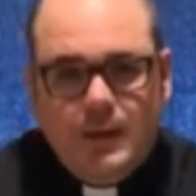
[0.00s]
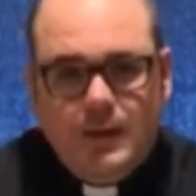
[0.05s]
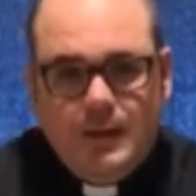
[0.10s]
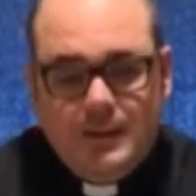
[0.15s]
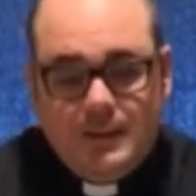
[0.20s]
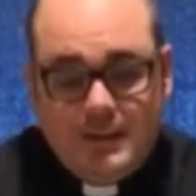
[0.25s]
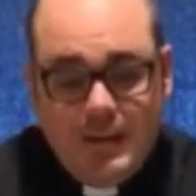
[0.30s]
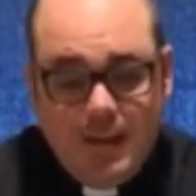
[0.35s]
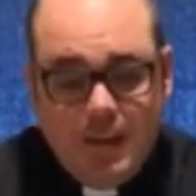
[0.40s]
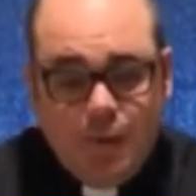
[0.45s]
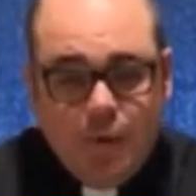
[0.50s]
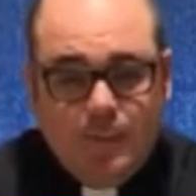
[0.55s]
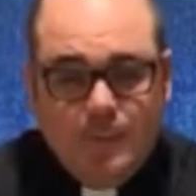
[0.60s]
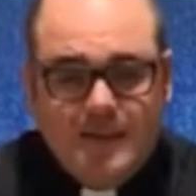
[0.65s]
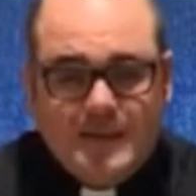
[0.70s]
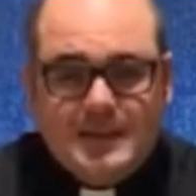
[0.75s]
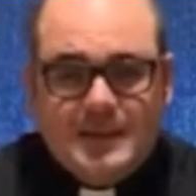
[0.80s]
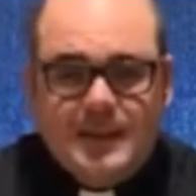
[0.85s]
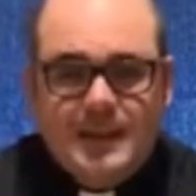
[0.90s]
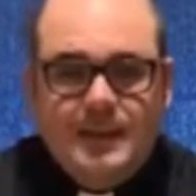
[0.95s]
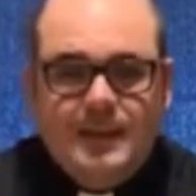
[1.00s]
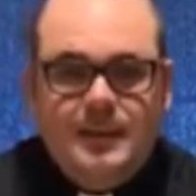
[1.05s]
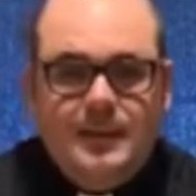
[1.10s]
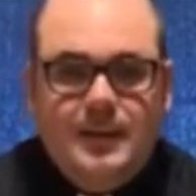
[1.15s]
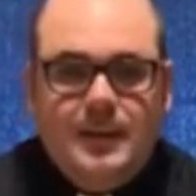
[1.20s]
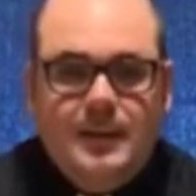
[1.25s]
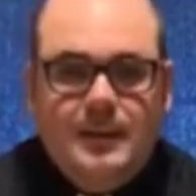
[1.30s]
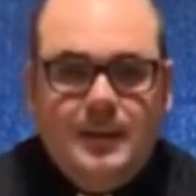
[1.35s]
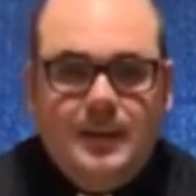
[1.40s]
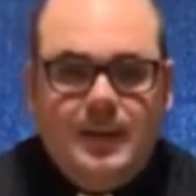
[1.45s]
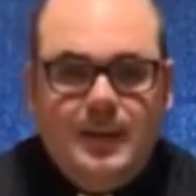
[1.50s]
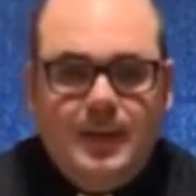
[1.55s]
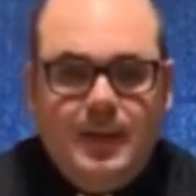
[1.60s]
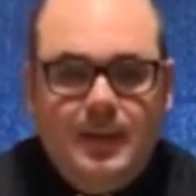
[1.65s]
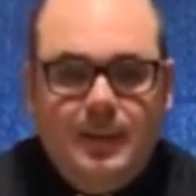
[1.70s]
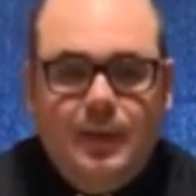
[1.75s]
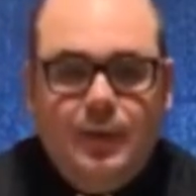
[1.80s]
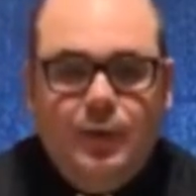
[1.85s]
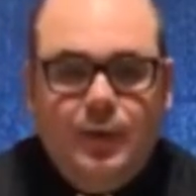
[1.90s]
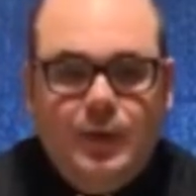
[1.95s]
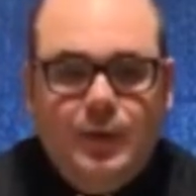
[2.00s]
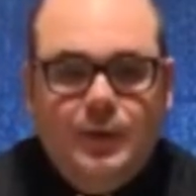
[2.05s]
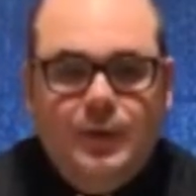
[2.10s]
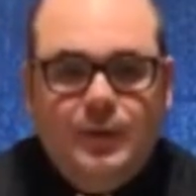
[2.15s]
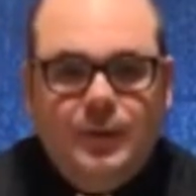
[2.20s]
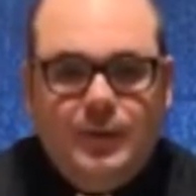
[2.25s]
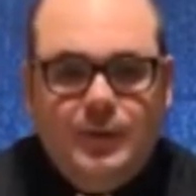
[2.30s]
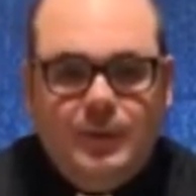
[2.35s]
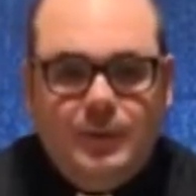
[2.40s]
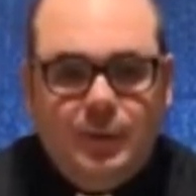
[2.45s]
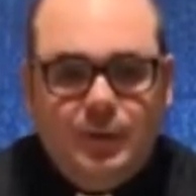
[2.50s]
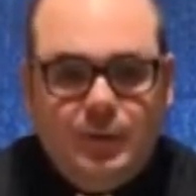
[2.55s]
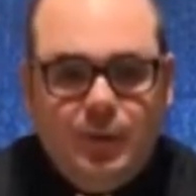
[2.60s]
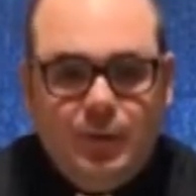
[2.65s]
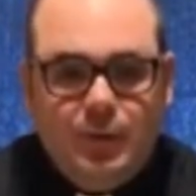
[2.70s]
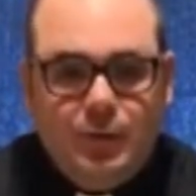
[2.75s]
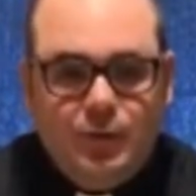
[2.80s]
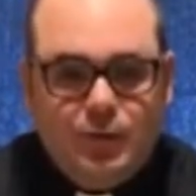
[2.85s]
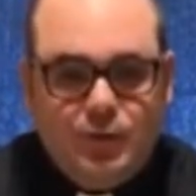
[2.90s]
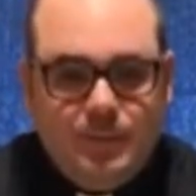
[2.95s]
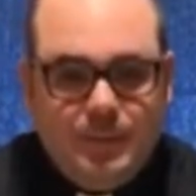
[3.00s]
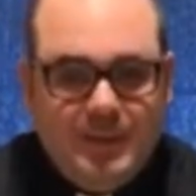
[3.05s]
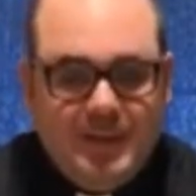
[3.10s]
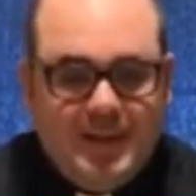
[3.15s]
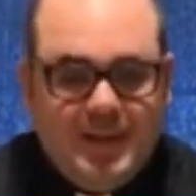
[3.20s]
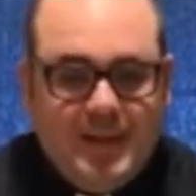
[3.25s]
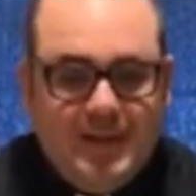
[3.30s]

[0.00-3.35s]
y se hizo presente el amor que Dios tiene por todos los hombres,